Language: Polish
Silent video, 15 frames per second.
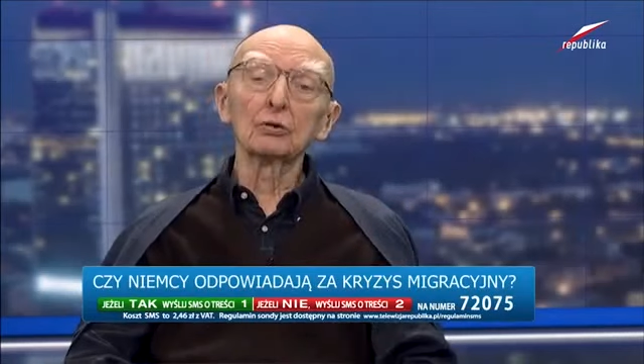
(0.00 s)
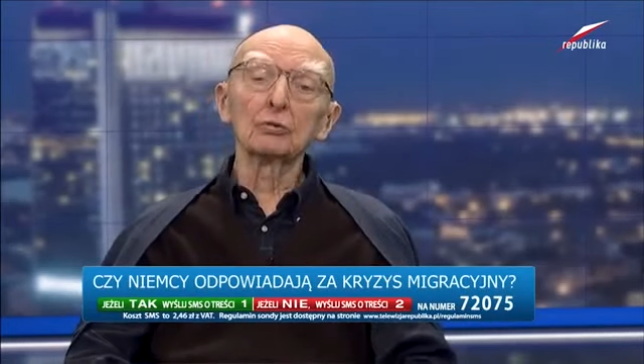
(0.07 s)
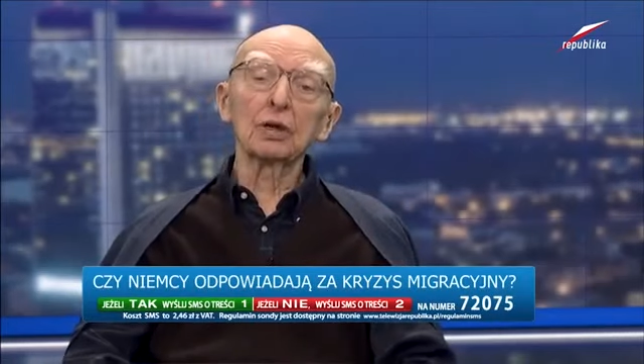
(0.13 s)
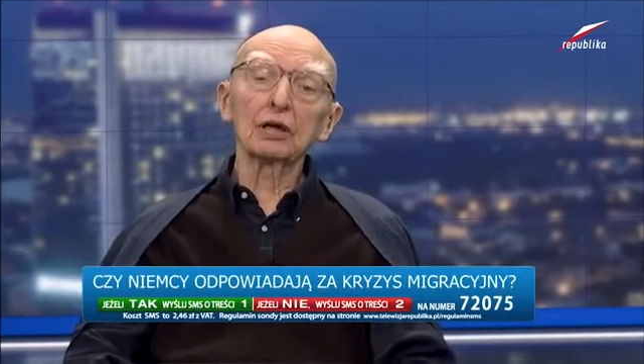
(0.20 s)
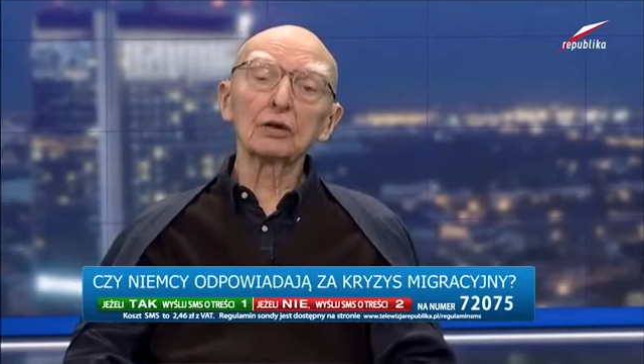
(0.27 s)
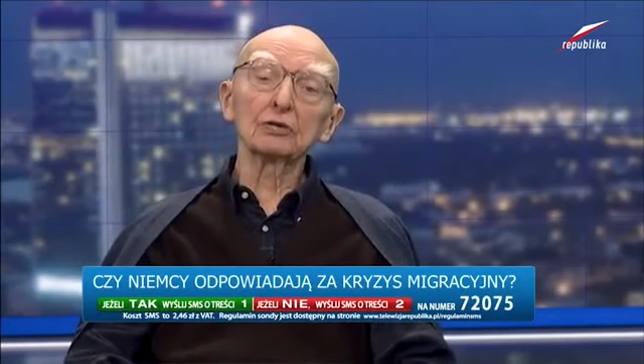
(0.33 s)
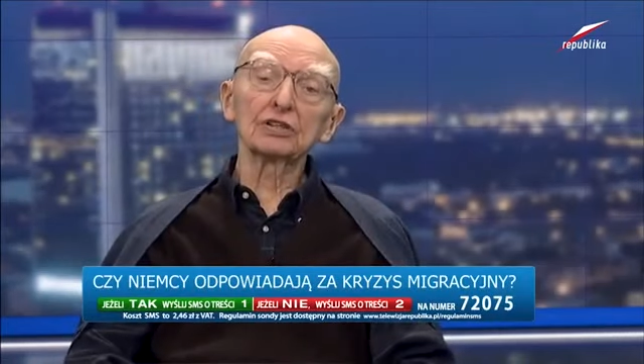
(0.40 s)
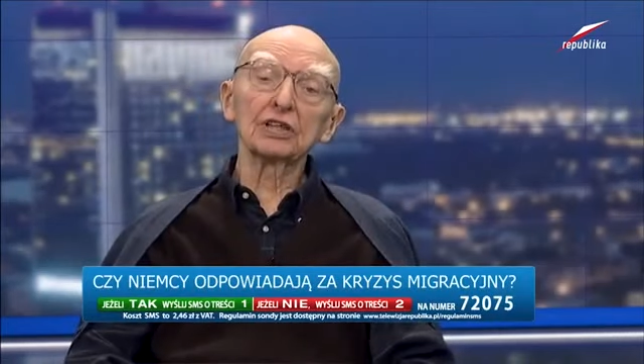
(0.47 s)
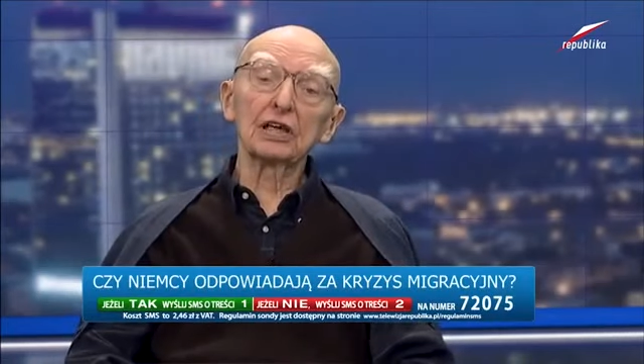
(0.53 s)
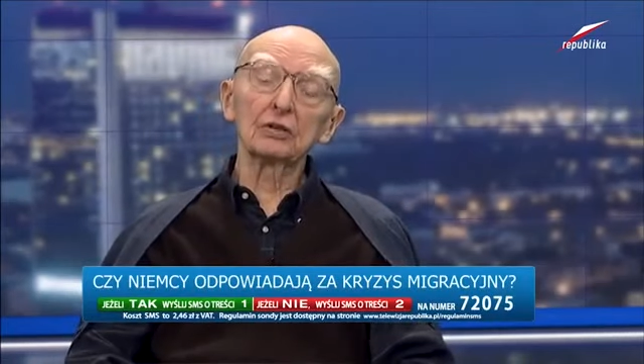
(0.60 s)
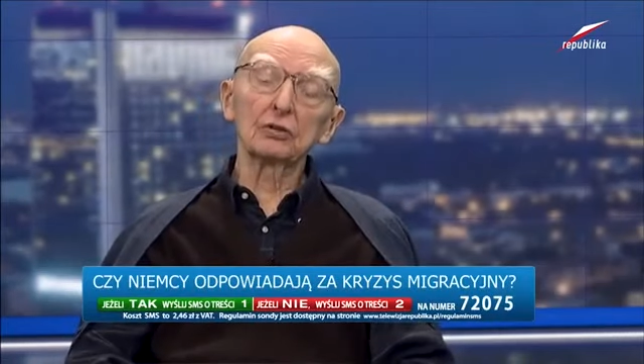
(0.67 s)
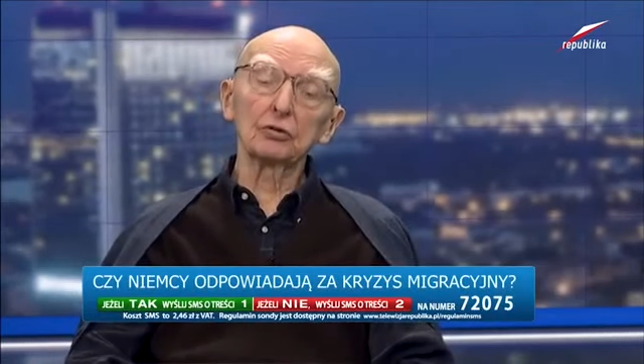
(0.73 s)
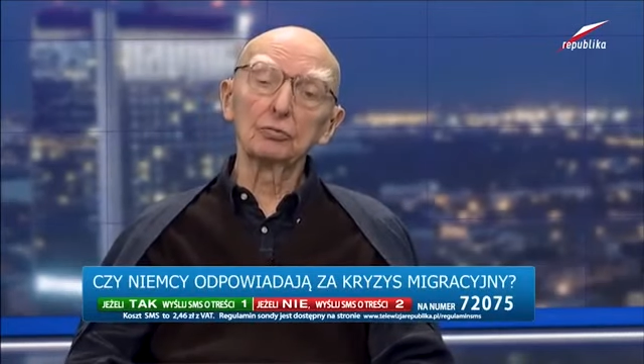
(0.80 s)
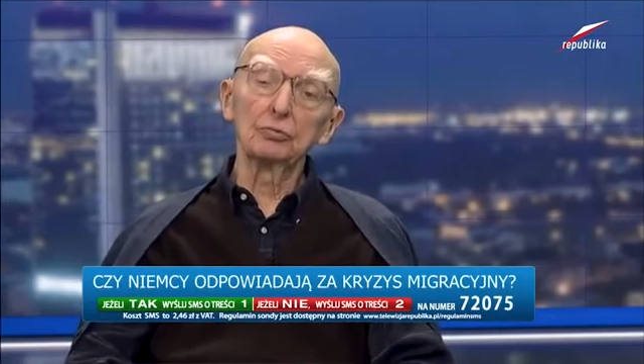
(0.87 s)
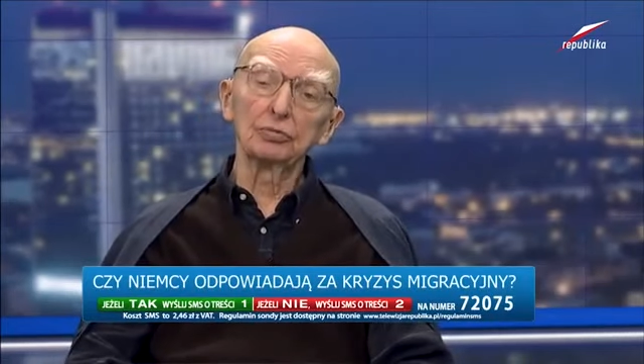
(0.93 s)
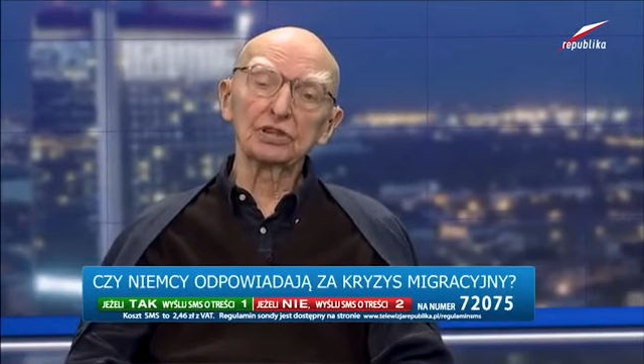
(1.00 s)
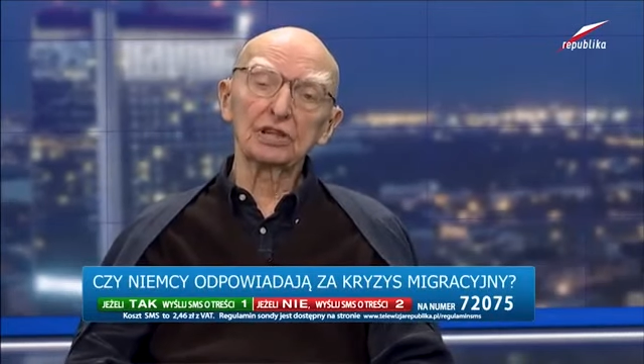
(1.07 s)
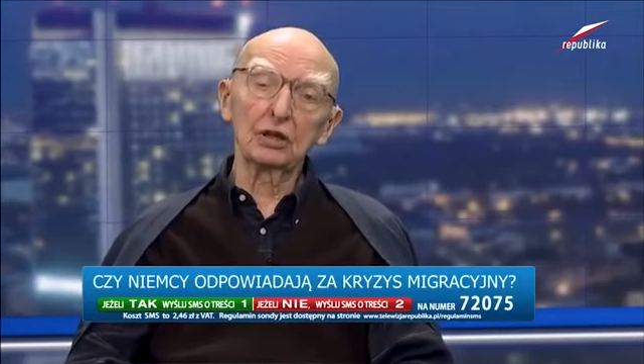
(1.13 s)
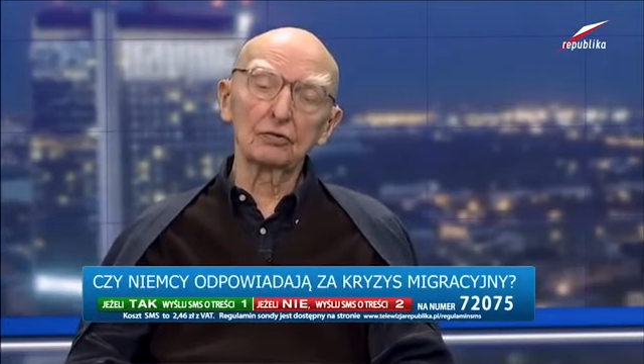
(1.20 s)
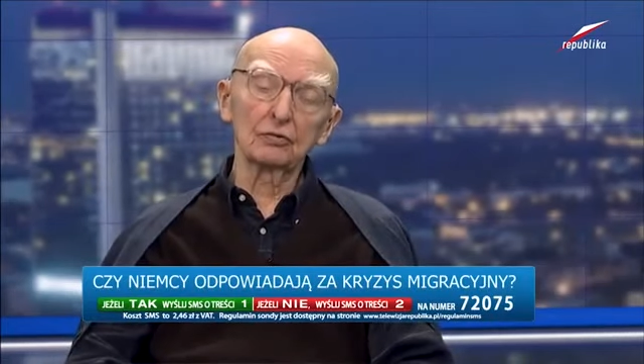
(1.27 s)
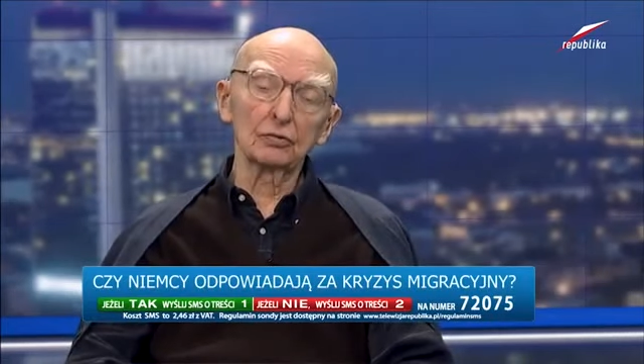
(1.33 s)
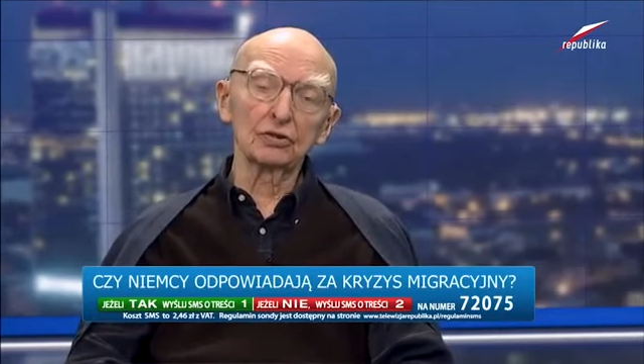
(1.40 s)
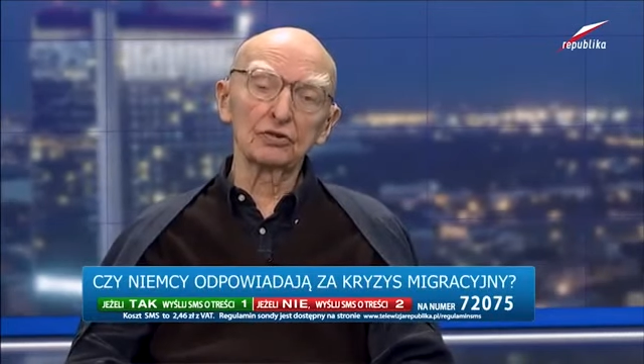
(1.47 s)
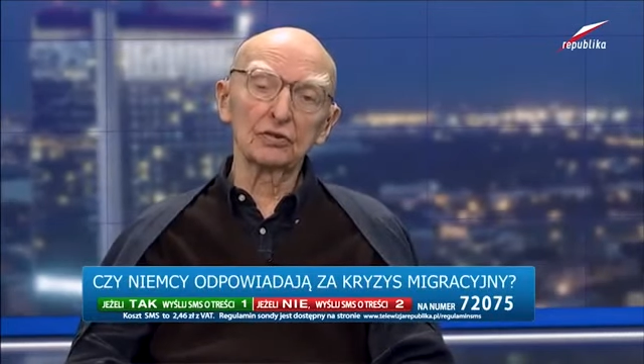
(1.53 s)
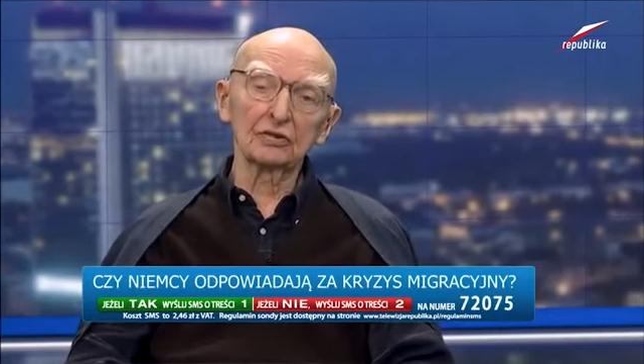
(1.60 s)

którego centrum stanowił